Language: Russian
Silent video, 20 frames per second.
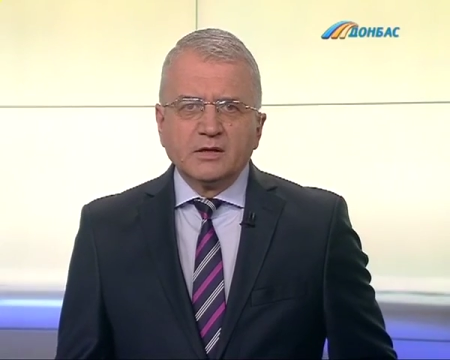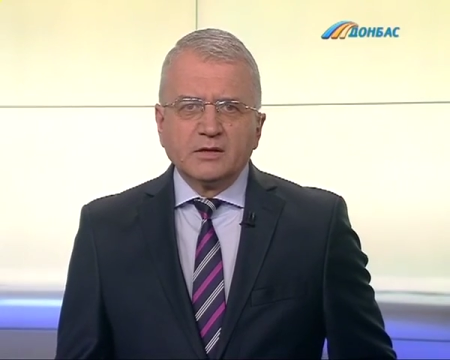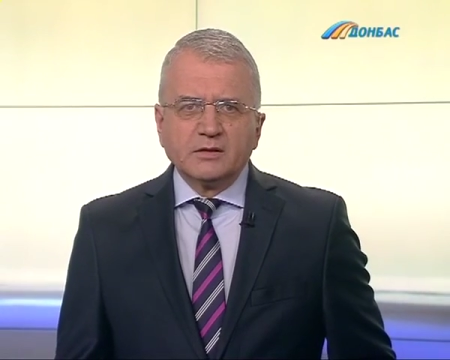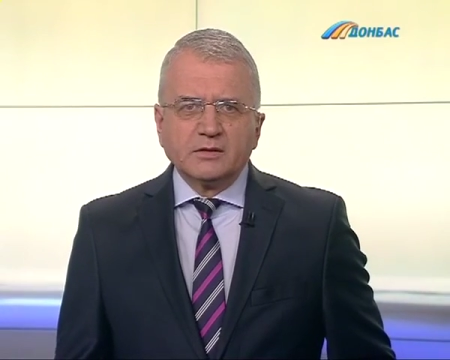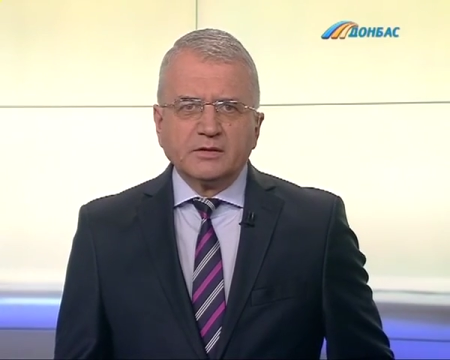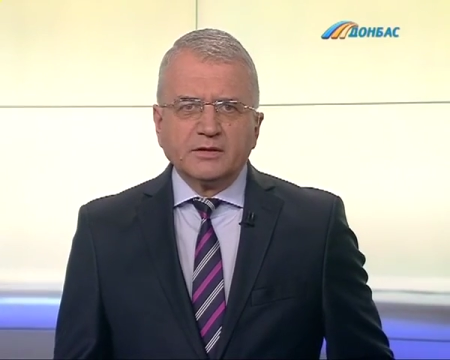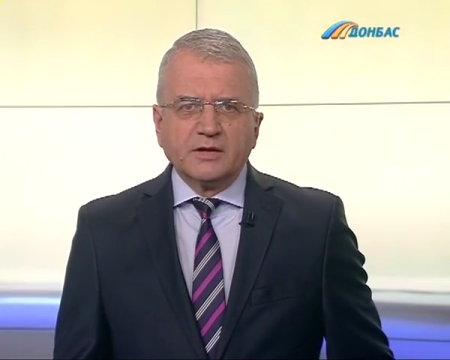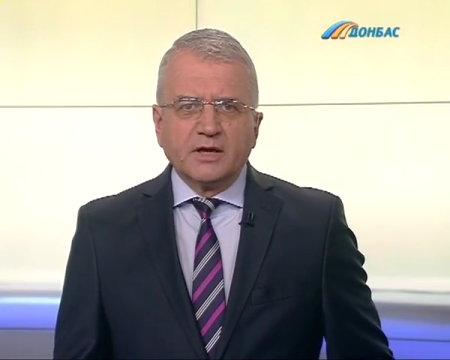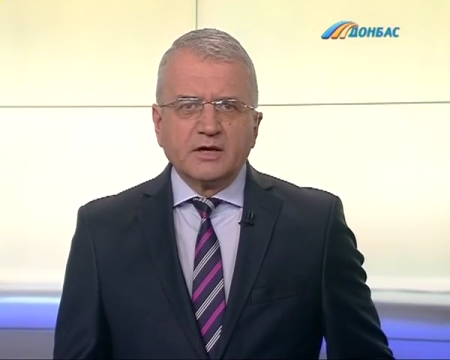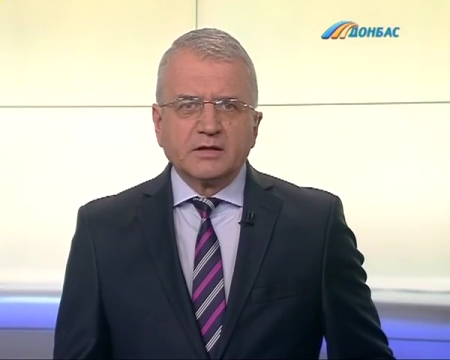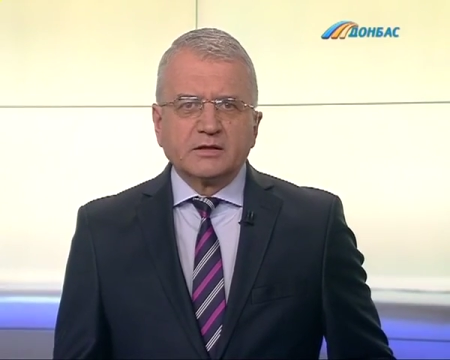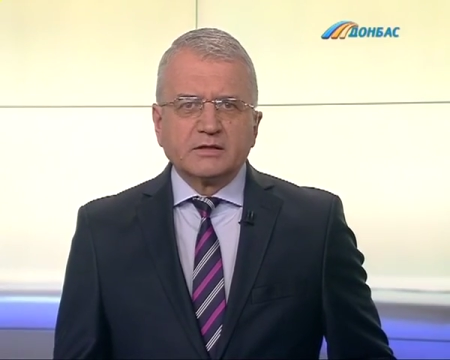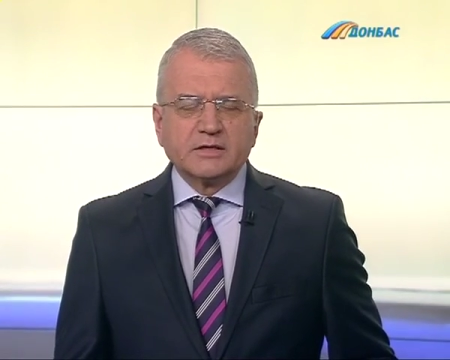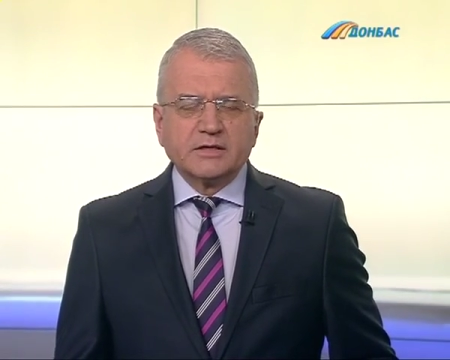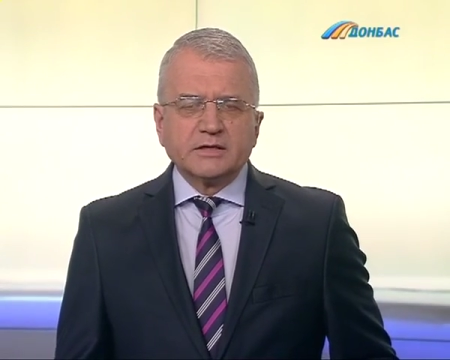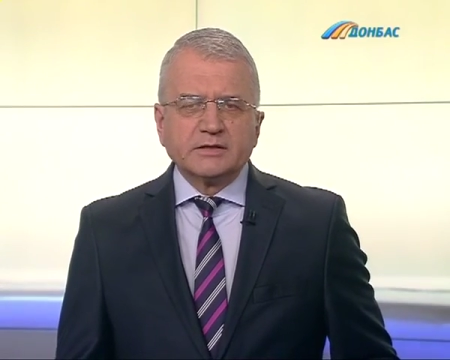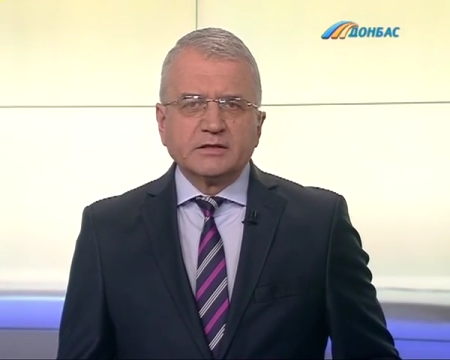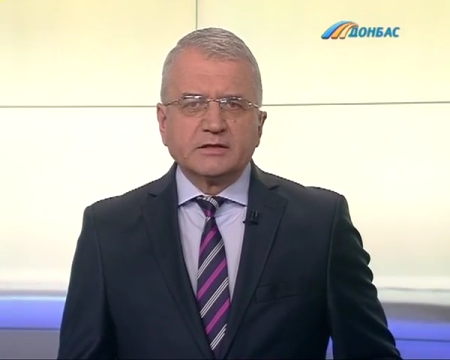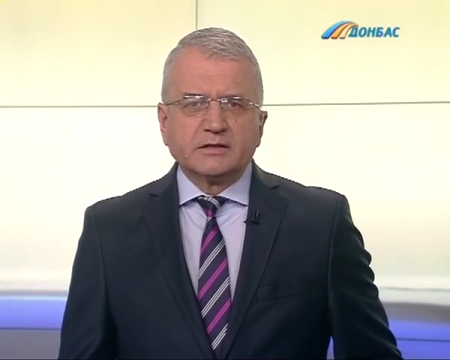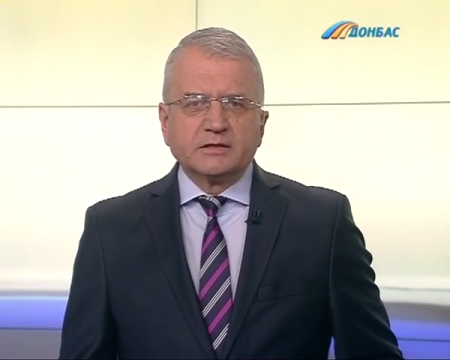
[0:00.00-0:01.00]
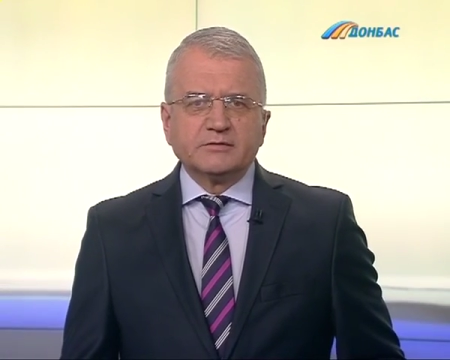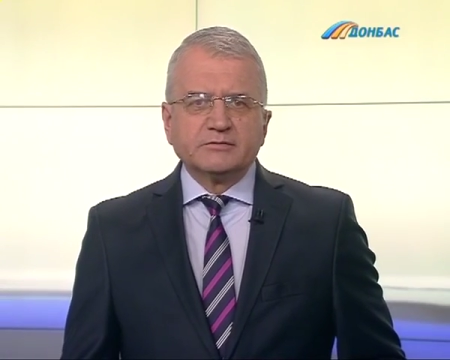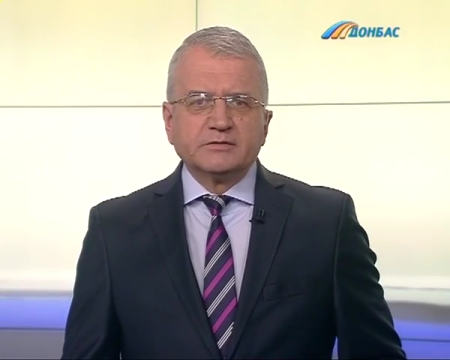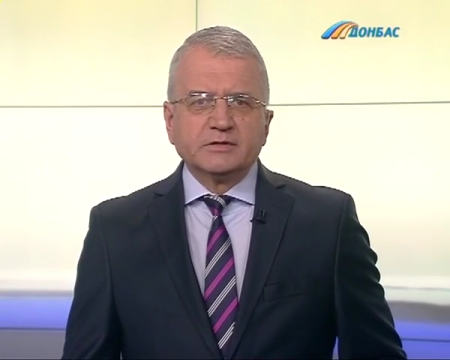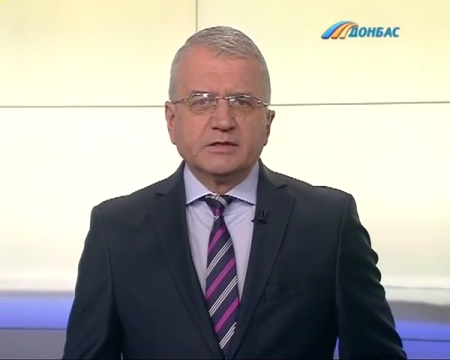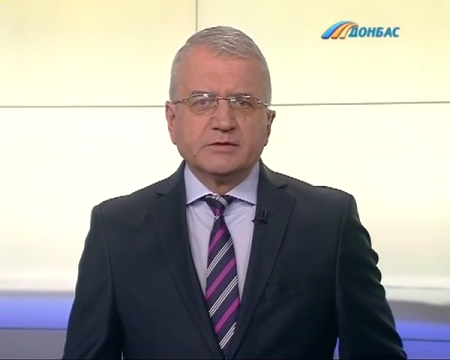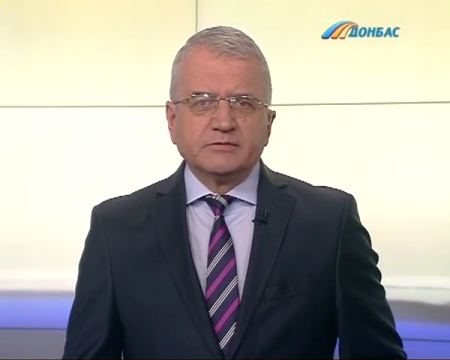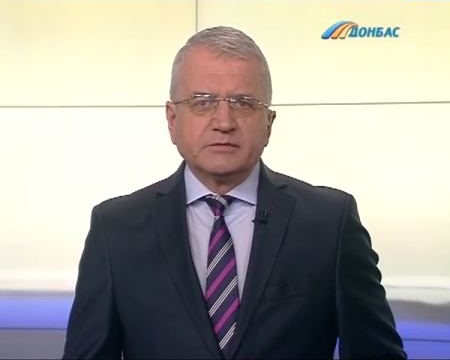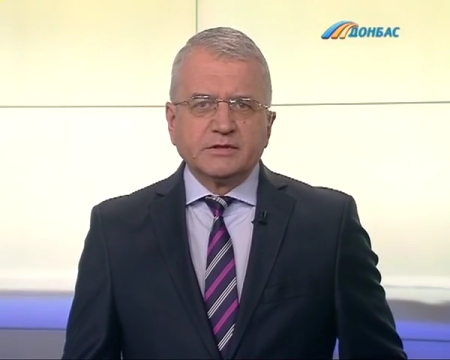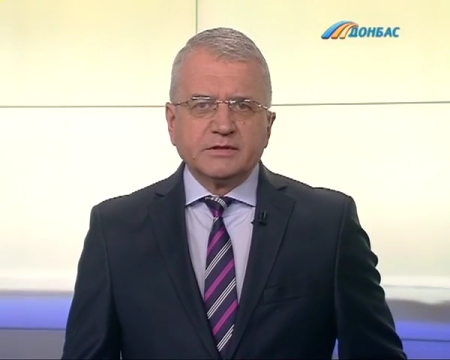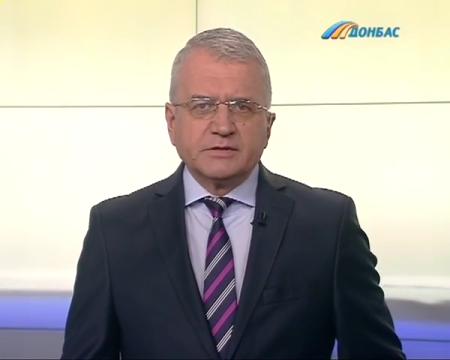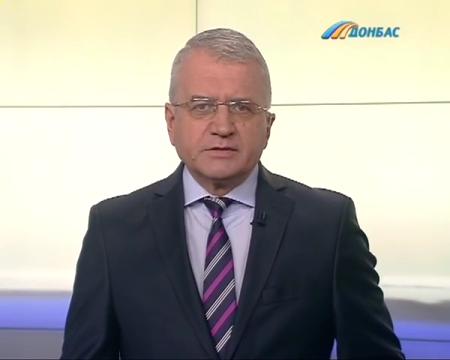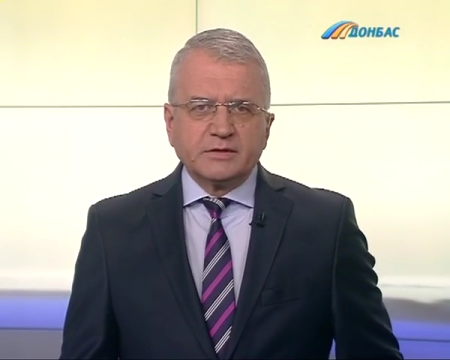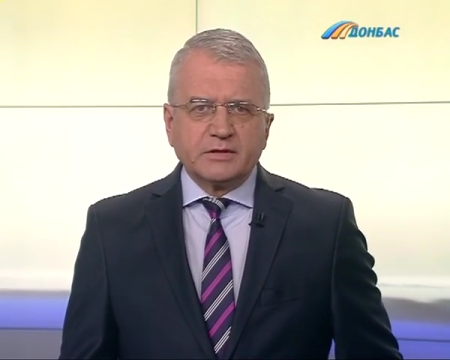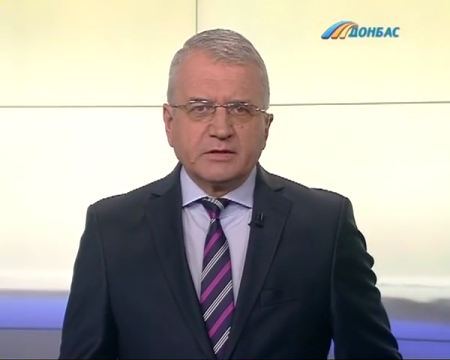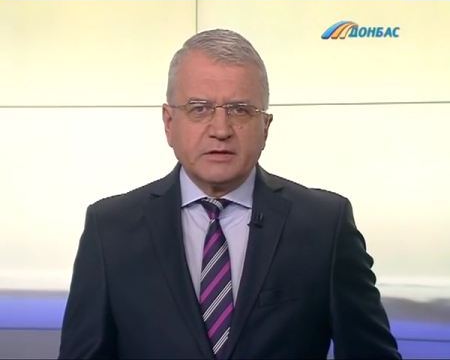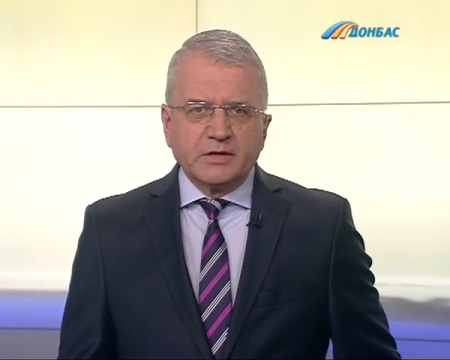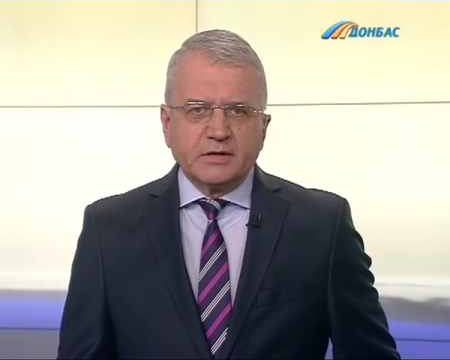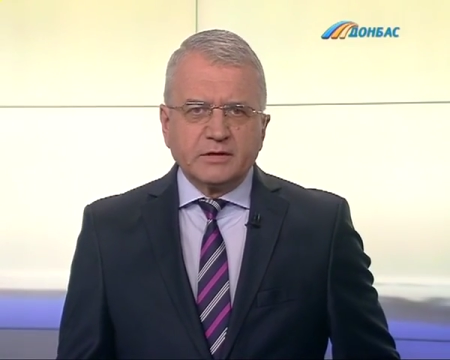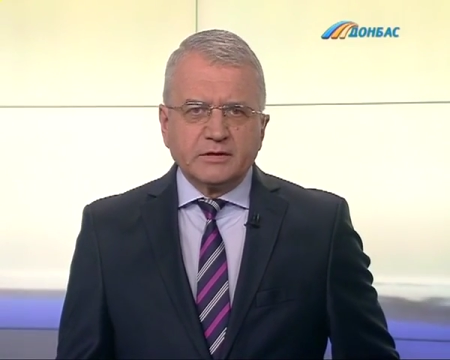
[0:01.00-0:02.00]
На окраинах Авдеевки стреляли